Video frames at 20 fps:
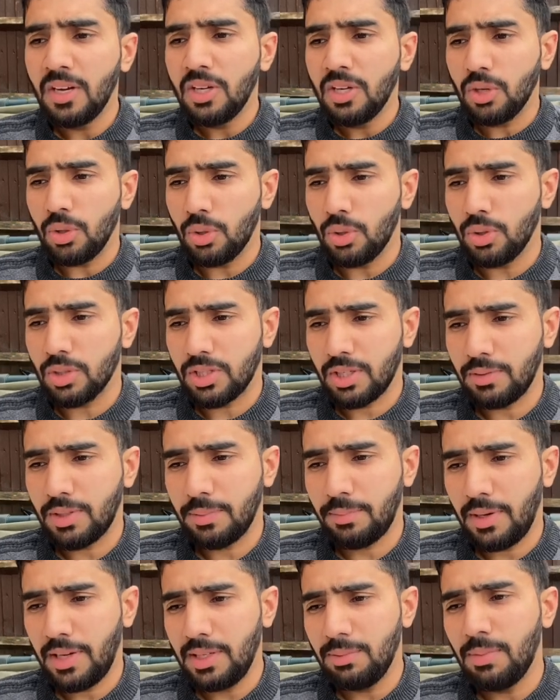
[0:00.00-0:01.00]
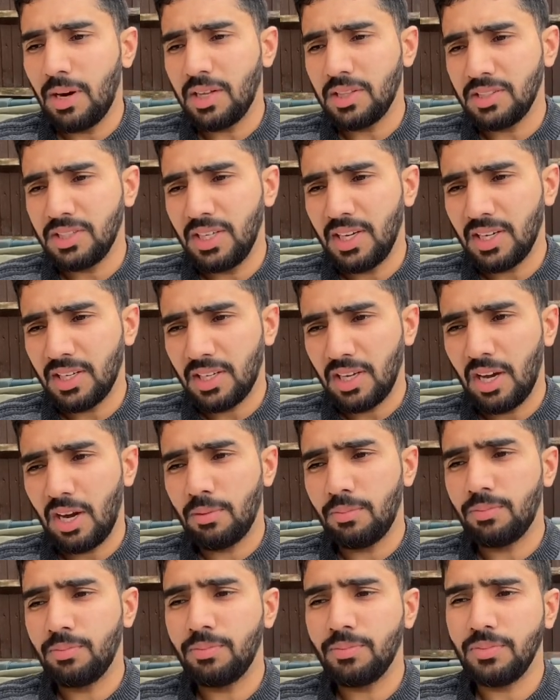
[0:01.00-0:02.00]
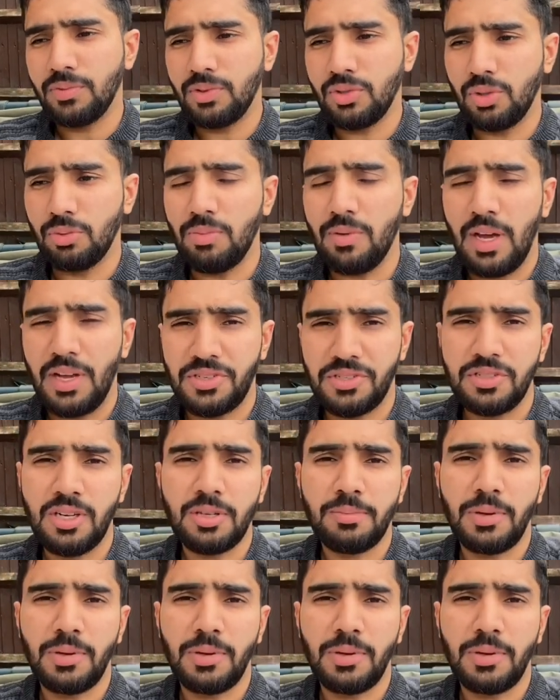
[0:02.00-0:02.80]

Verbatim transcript: तो सबसे पहली बात यह है कि आप जो बैचलर